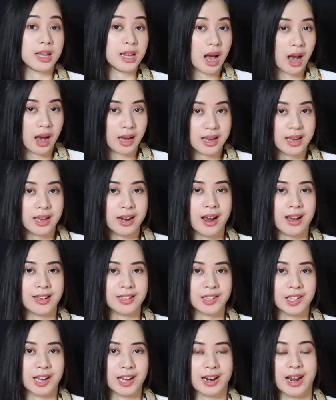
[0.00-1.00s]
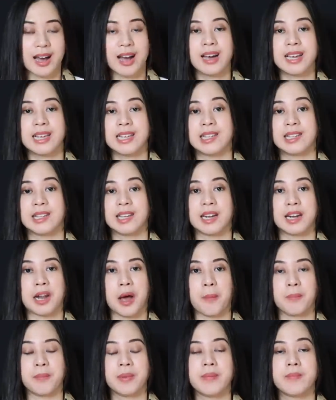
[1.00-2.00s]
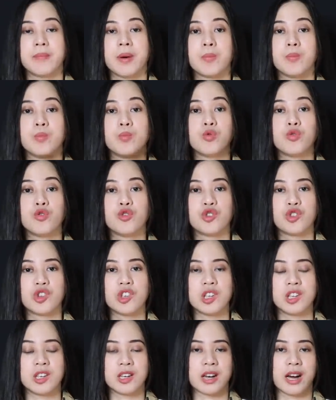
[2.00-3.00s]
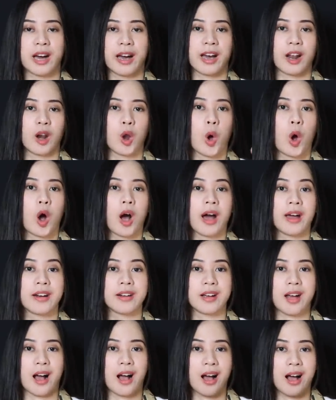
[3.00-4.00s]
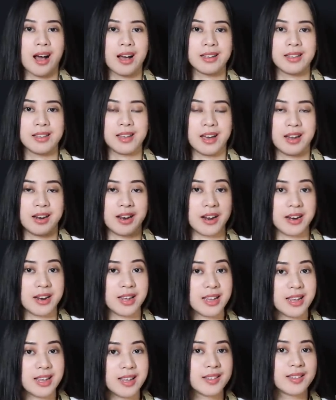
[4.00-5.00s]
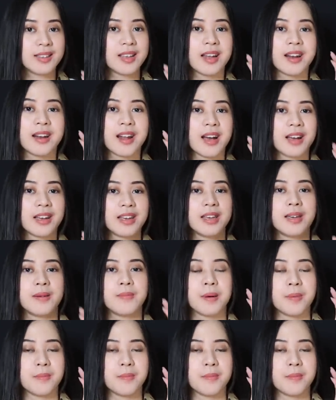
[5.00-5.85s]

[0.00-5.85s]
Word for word: Di akhir acara, Izanami memuji keelokan kakaknya dan Izanagi